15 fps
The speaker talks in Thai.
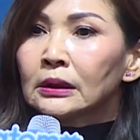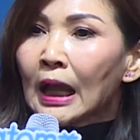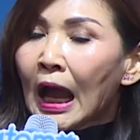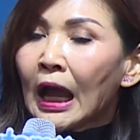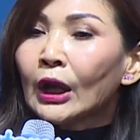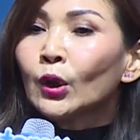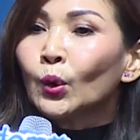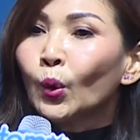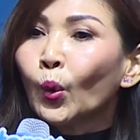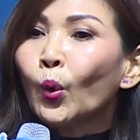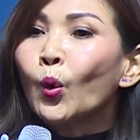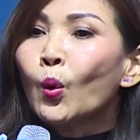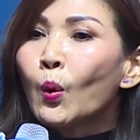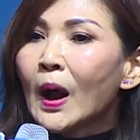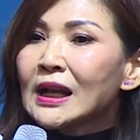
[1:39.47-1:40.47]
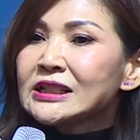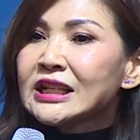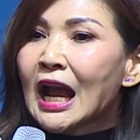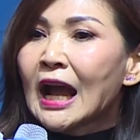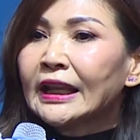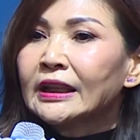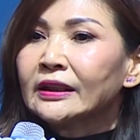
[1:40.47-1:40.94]
ถ้ารู้ว่า
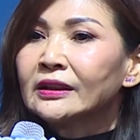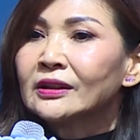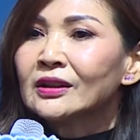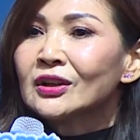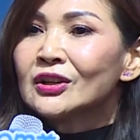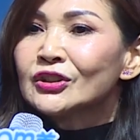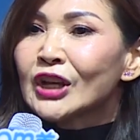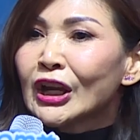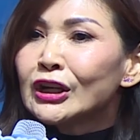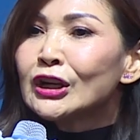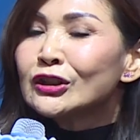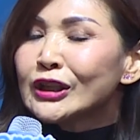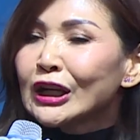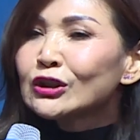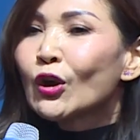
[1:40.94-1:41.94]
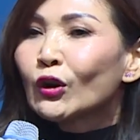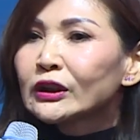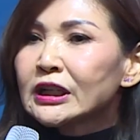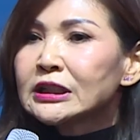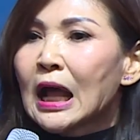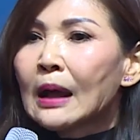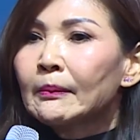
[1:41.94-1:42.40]
ใช่ ใช่หนึ่งใช่สอง
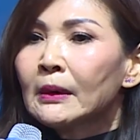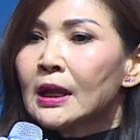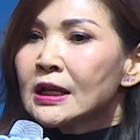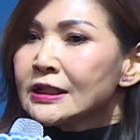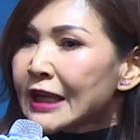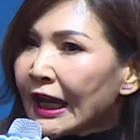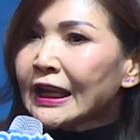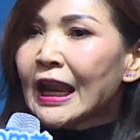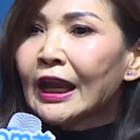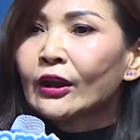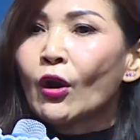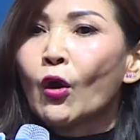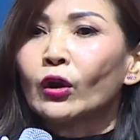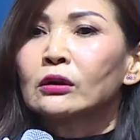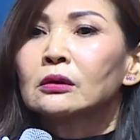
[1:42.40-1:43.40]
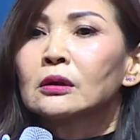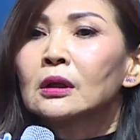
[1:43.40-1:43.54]
ใช่สามใช่แน่นอน